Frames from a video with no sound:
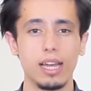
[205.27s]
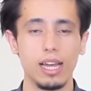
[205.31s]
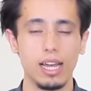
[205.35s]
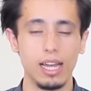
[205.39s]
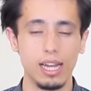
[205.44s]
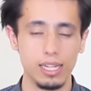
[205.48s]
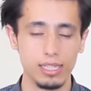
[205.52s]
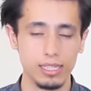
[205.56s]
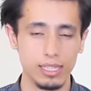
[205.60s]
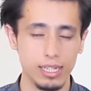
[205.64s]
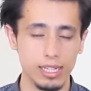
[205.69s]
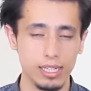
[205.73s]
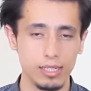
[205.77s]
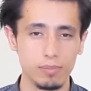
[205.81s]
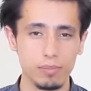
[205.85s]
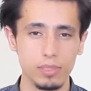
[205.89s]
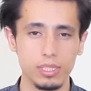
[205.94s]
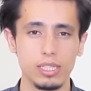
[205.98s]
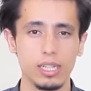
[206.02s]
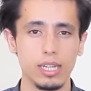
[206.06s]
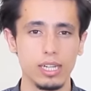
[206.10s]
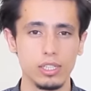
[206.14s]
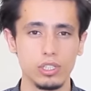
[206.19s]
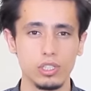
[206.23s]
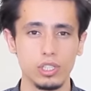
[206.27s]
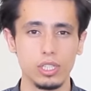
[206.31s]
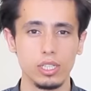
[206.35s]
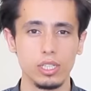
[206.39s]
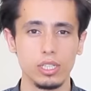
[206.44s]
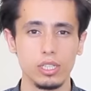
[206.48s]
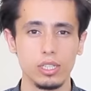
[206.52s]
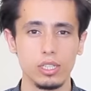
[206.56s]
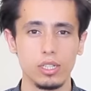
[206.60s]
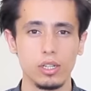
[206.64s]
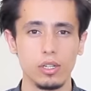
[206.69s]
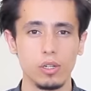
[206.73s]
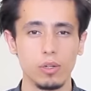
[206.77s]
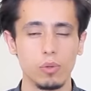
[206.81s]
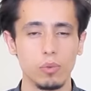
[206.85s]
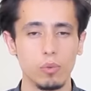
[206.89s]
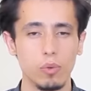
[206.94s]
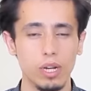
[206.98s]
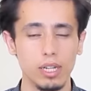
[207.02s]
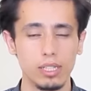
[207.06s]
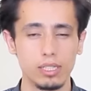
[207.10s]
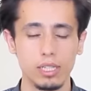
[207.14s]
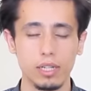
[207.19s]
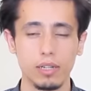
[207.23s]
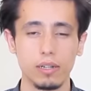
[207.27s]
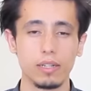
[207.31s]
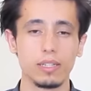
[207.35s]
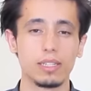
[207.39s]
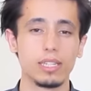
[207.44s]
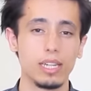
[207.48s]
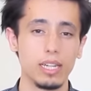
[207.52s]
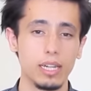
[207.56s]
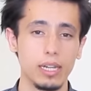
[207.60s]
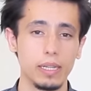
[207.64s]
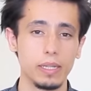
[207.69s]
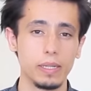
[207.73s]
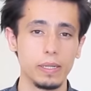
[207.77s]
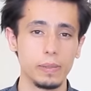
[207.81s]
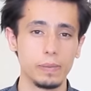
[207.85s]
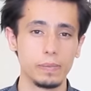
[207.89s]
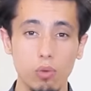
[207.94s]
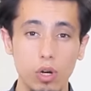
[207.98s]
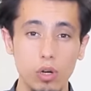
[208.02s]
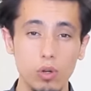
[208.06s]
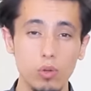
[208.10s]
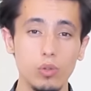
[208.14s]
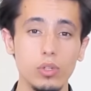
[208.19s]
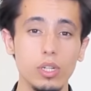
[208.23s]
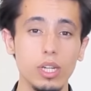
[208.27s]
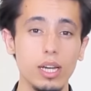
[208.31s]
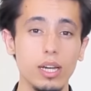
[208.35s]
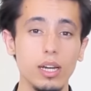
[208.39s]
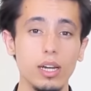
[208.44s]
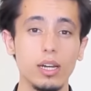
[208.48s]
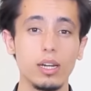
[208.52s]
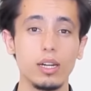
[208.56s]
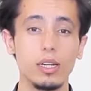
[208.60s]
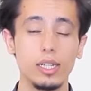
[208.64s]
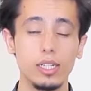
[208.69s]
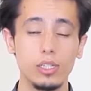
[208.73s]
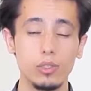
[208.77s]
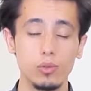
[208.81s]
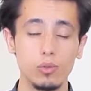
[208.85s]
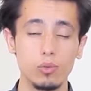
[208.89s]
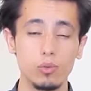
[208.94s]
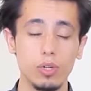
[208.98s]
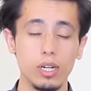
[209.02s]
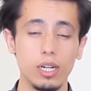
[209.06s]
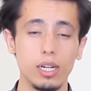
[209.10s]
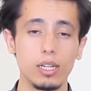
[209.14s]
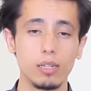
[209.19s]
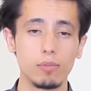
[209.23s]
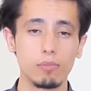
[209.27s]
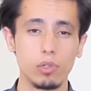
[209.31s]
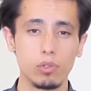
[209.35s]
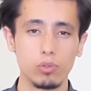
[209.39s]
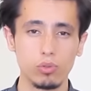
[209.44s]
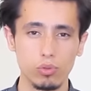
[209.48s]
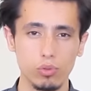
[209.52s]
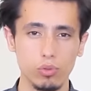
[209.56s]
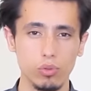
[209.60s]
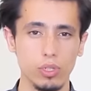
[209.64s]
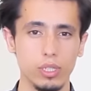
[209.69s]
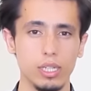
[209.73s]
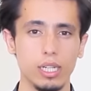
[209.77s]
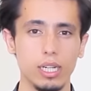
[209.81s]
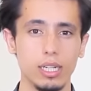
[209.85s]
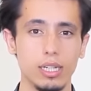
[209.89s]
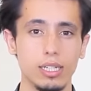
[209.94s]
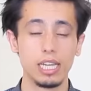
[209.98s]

أعدلت مزاجي وأسرت حالي وهنا عنوان موضوعنا